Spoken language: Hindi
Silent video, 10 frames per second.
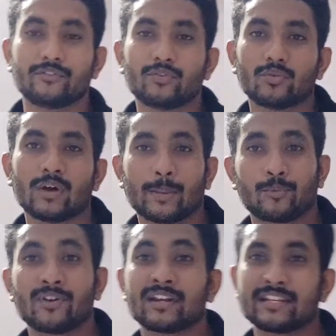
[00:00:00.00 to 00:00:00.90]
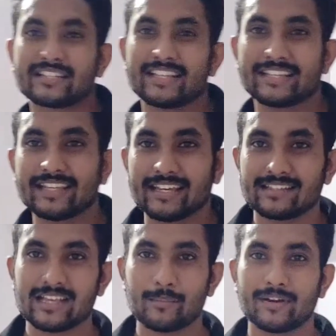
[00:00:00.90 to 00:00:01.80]
वो आपको एक लिस्ट देती
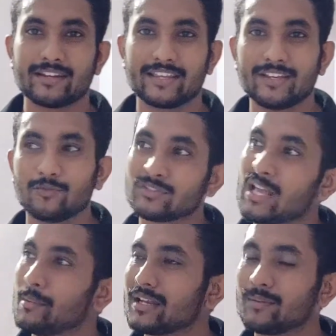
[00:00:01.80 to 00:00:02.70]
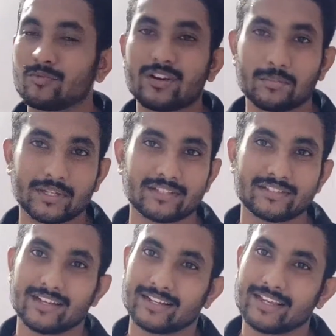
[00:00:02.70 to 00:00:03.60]
है सामान की वो सामान आपको अरमाता
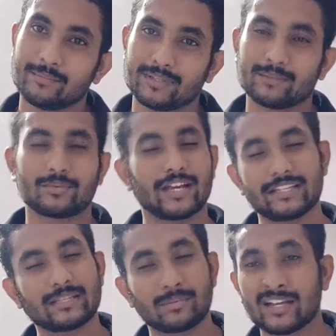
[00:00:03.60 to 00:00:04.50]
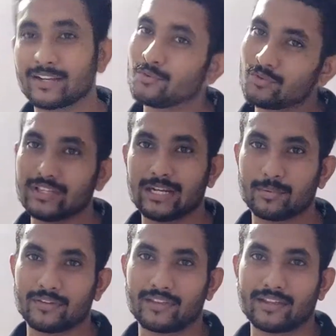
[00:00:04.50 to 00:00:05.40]
से लाके मतलब कहीं से भी लाके उनको
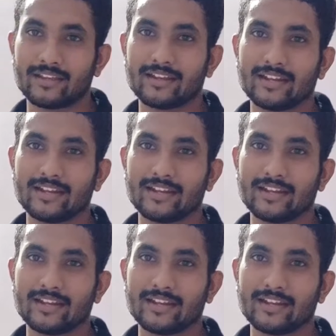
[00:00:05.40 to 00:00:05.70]
देना पड़ता है